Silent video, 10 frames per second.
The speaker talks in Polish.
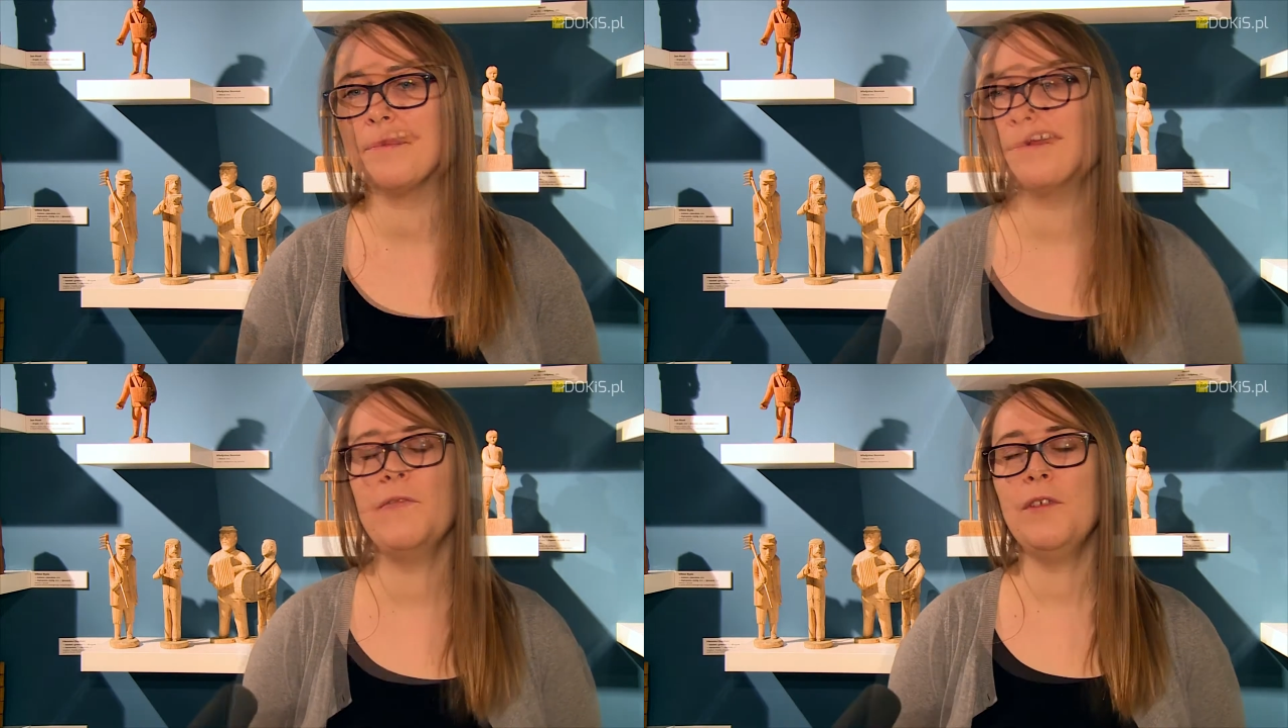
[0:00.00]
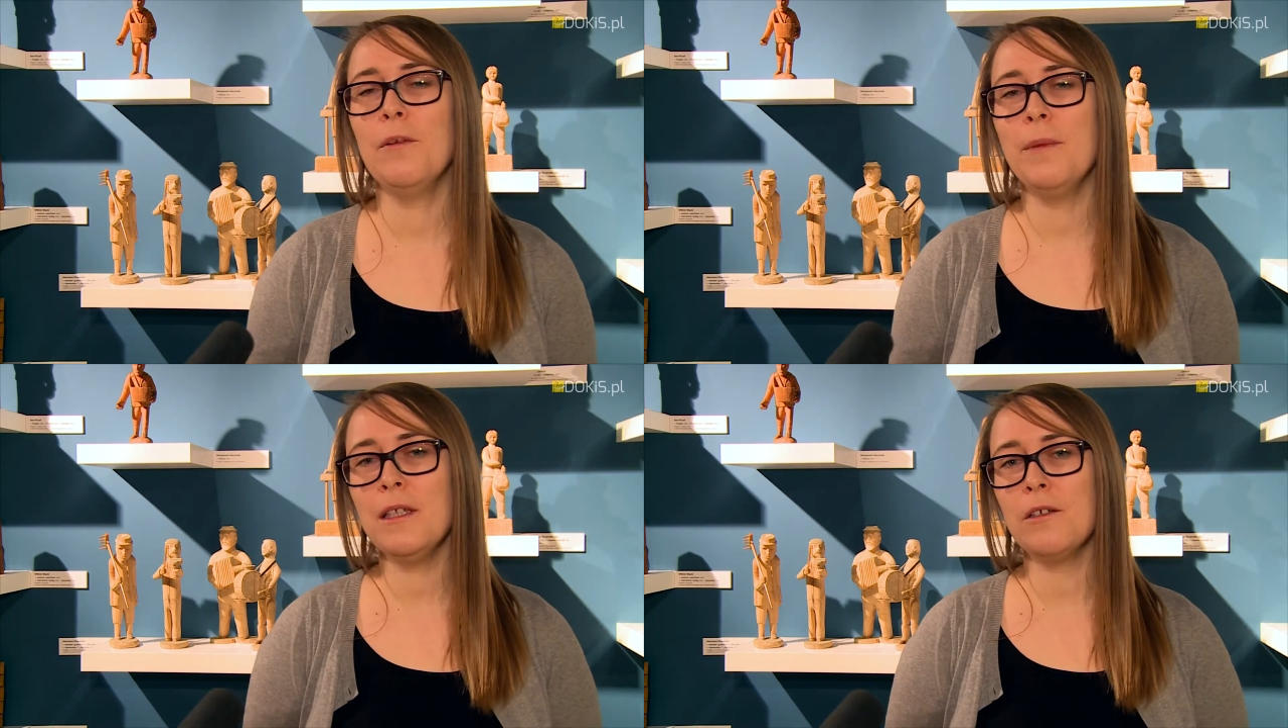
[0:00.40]
E,
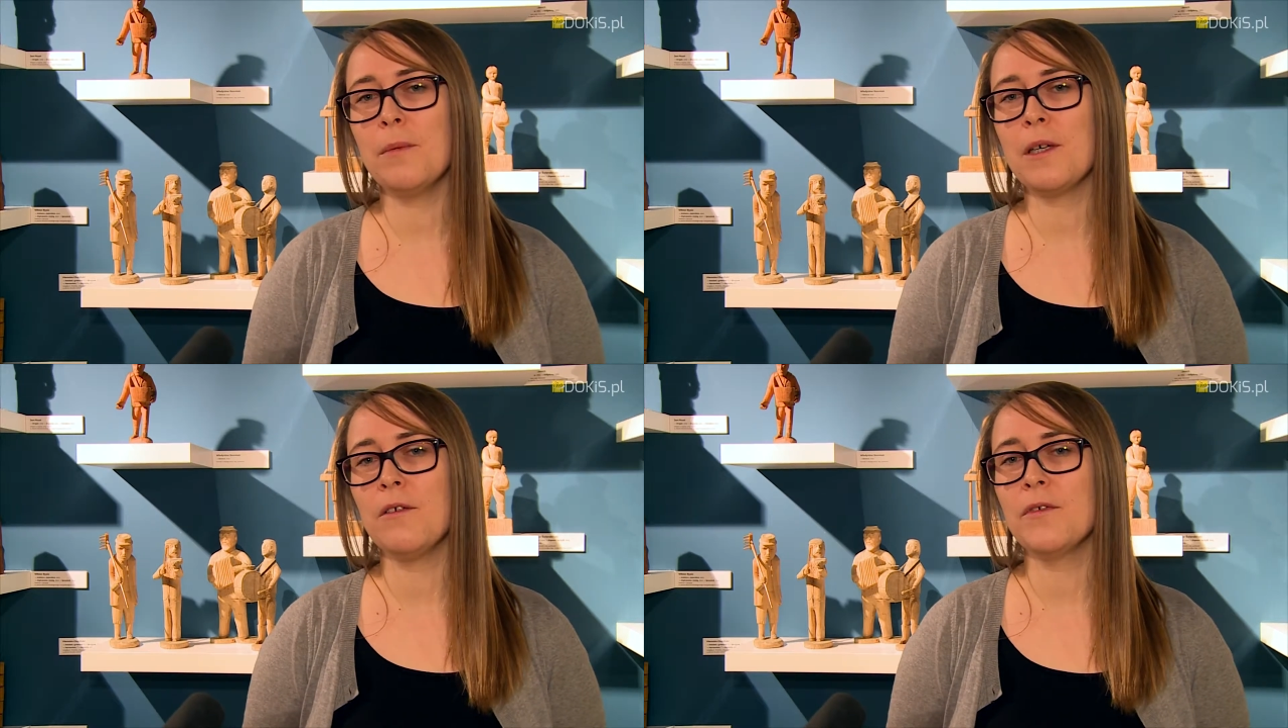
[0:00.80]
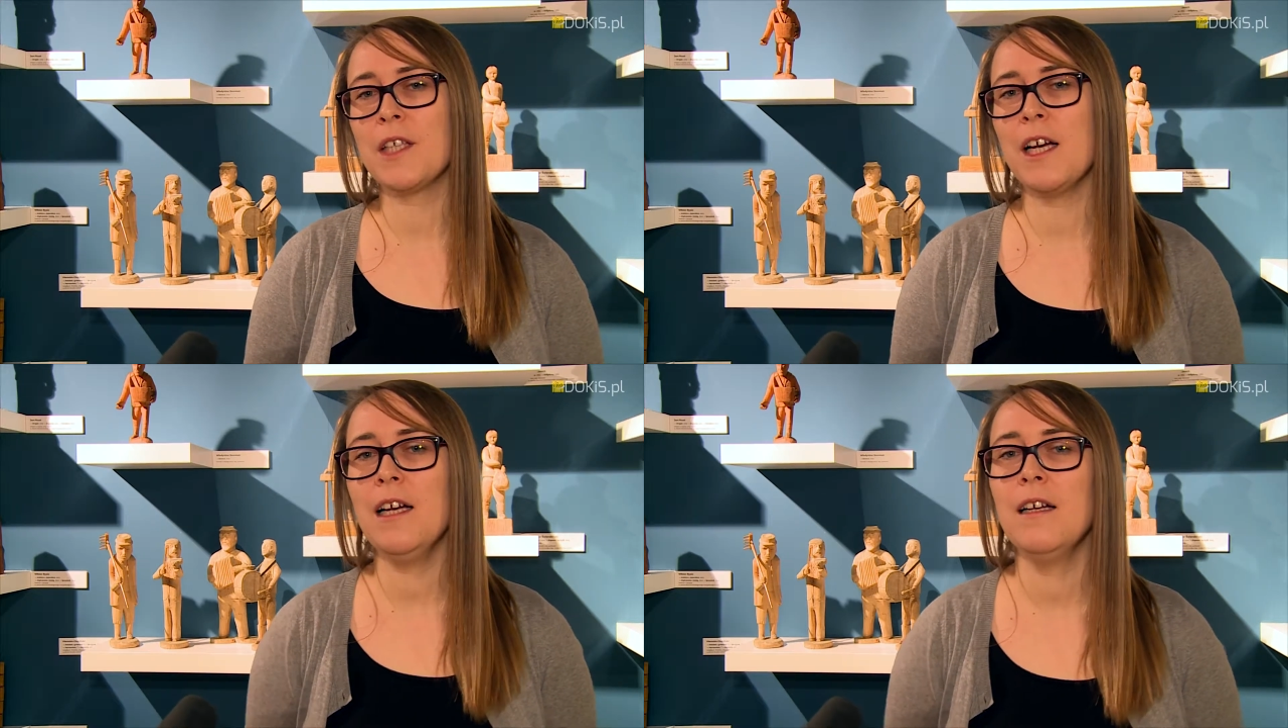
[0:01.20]
Filomena
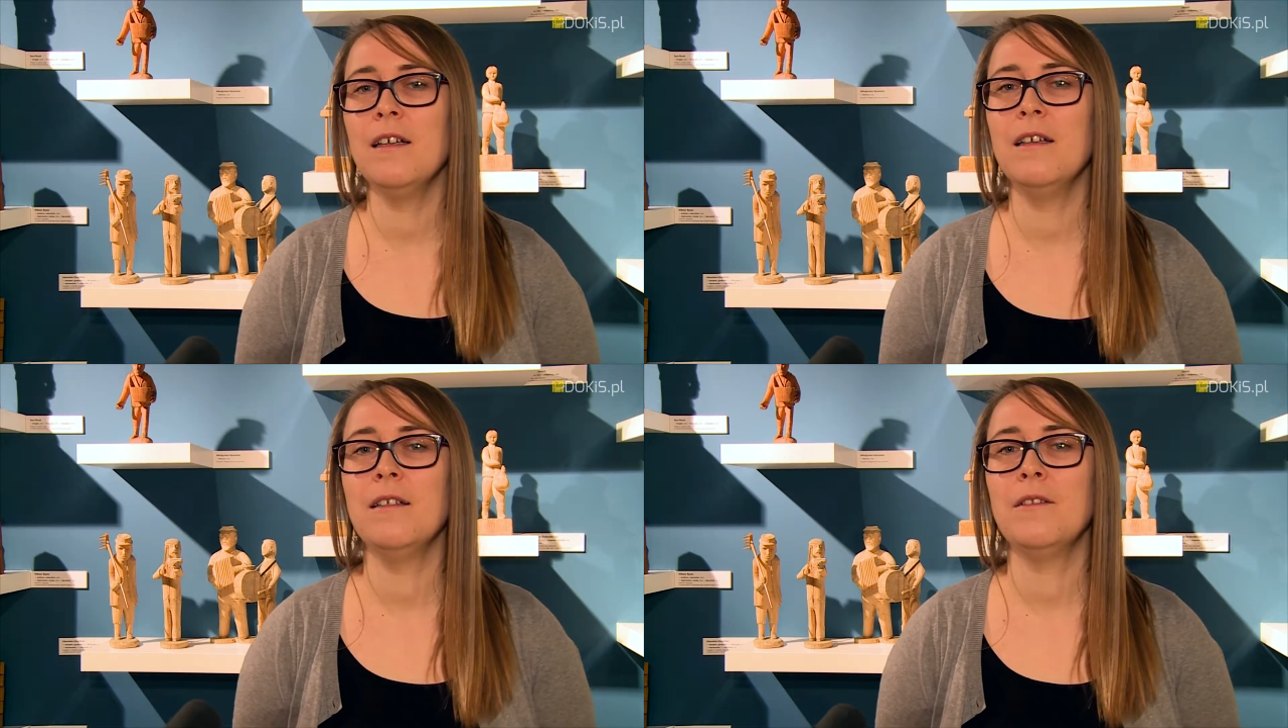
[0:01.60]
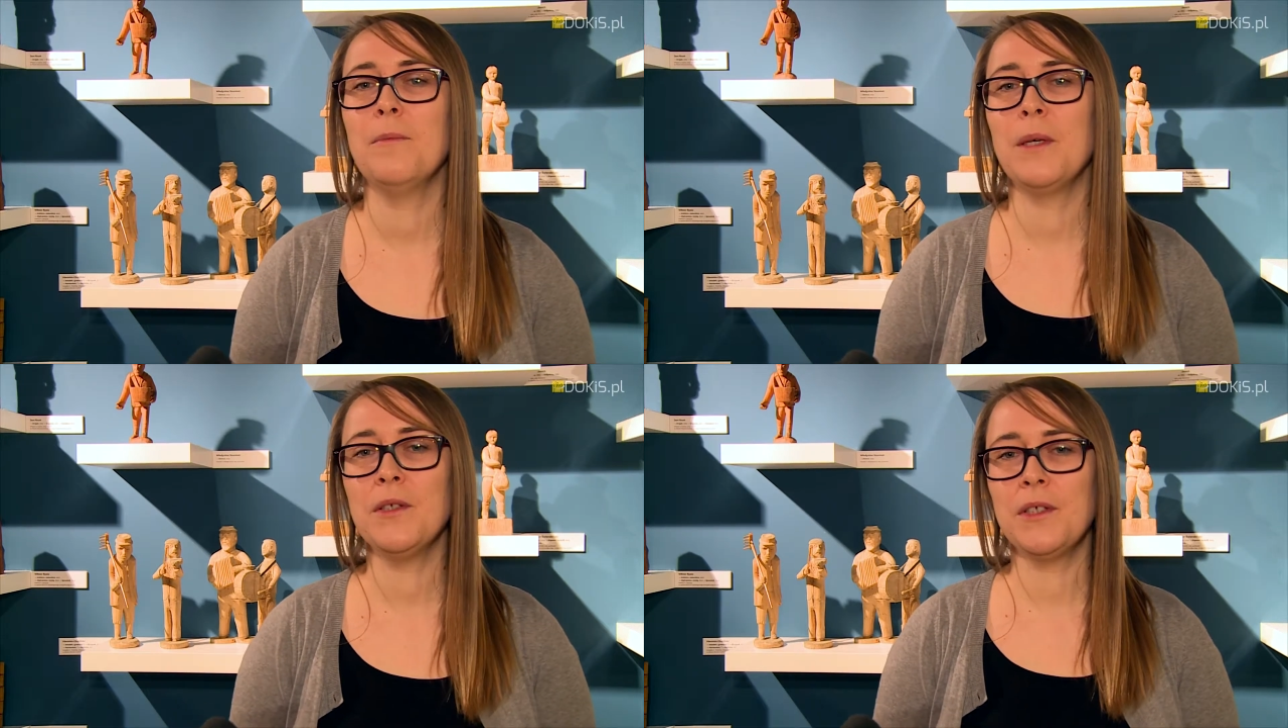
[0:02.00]
Robakowska e, to
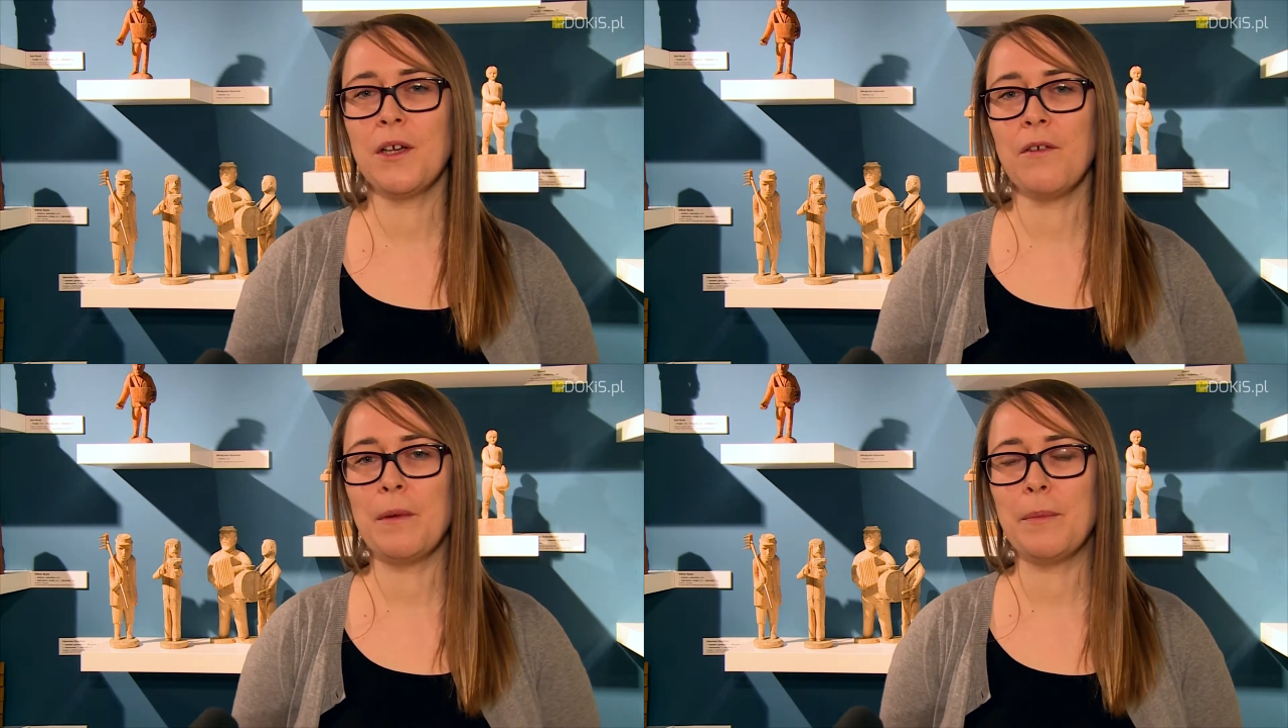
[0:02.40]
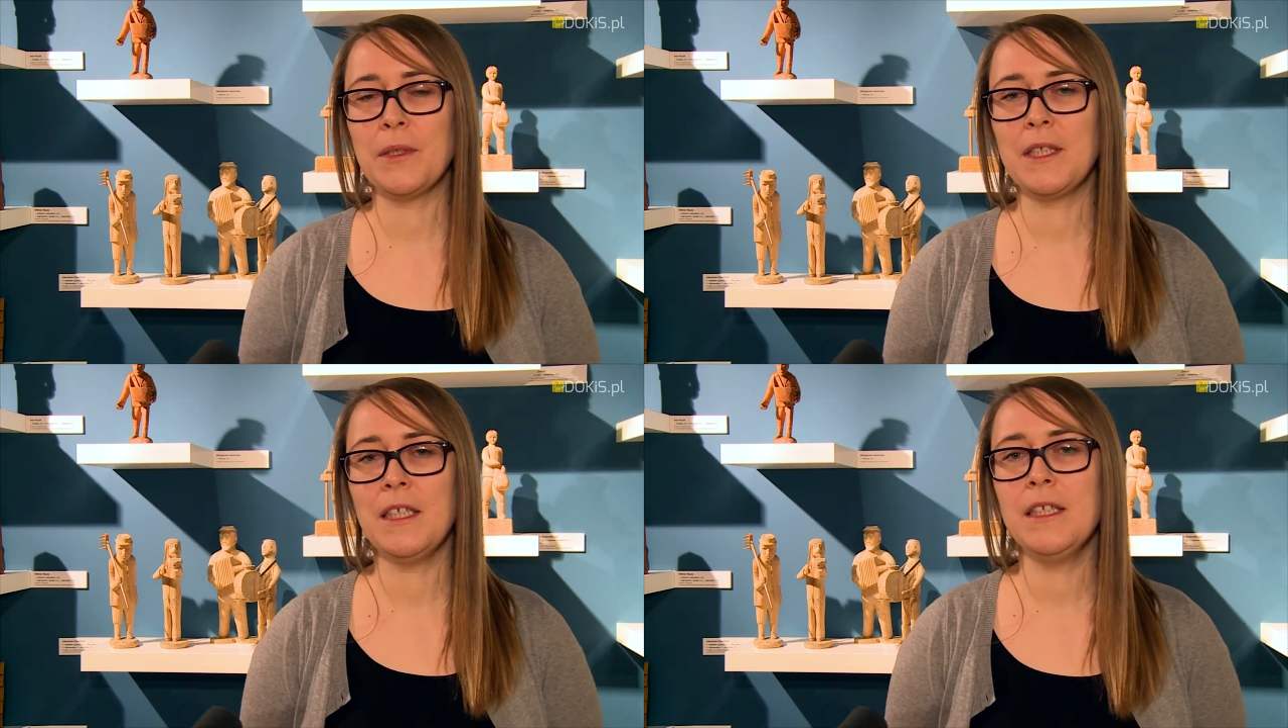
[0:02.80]
bardzo ciekawa
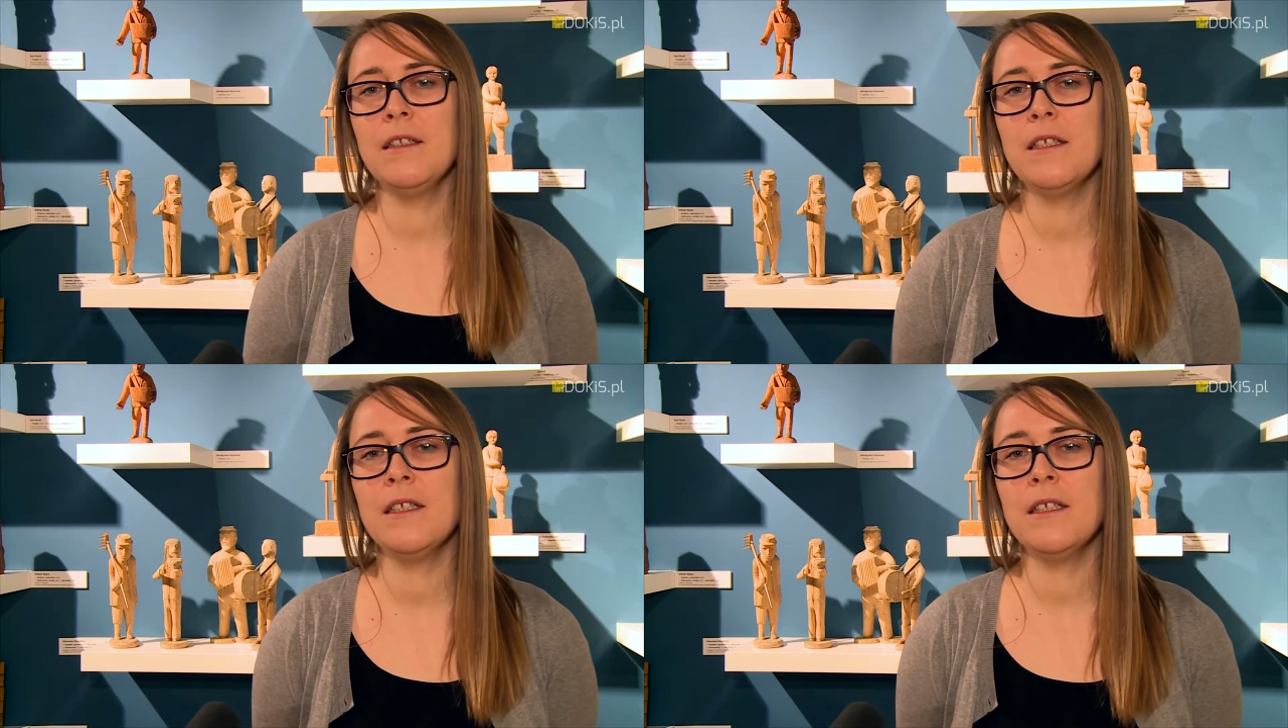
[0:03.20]
postać, jedna